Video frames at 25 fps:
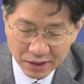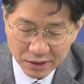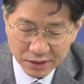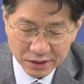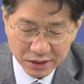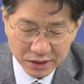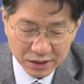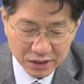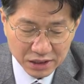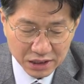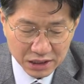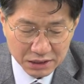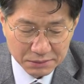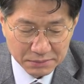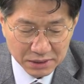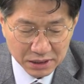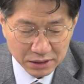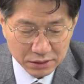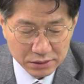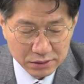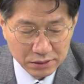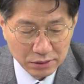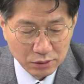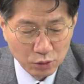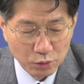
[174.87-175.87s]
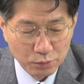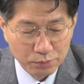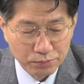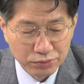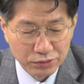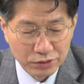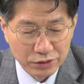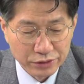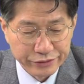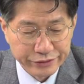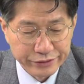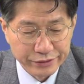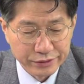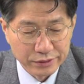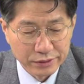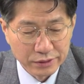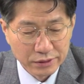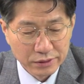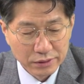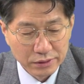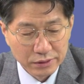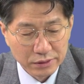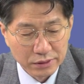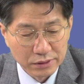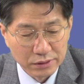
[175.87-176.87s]
이 이마트, 홈플러스
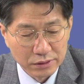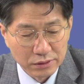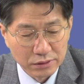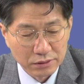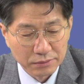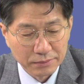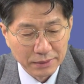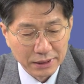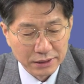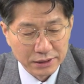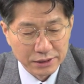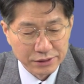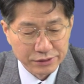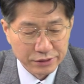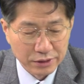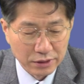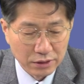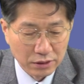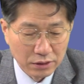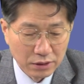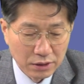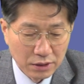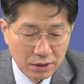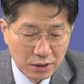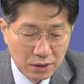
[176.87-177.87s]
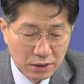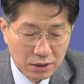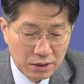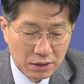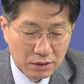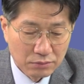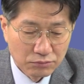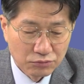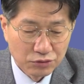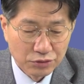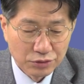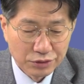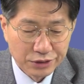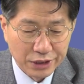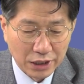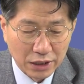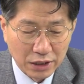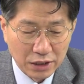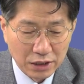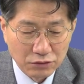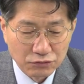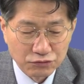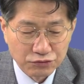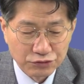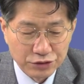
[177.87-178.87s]
이런 거 많이 있어요. 물론
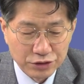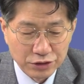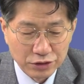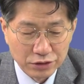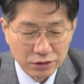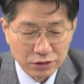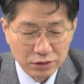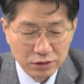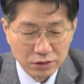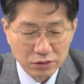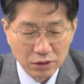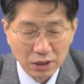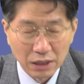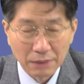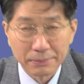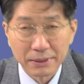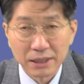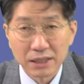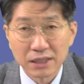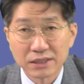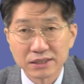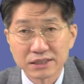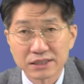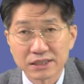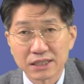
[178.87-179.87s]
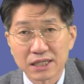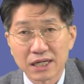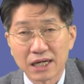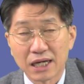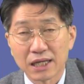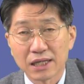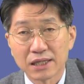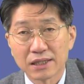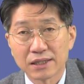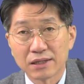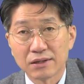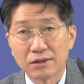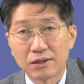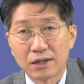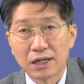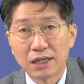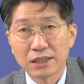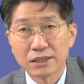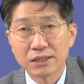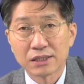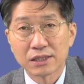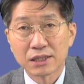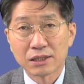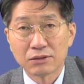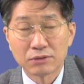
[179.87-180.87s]
장안구청 그 앞에까지 가야 돼요.
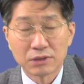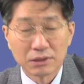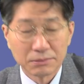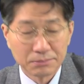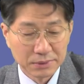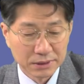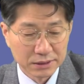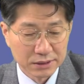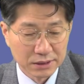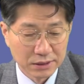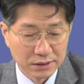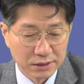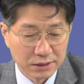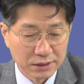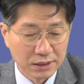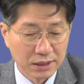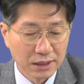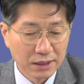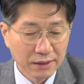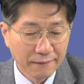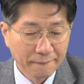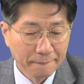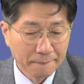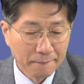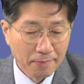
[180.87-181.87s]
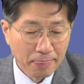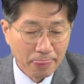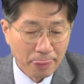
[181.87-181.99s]
한일타운 아파트 있는데,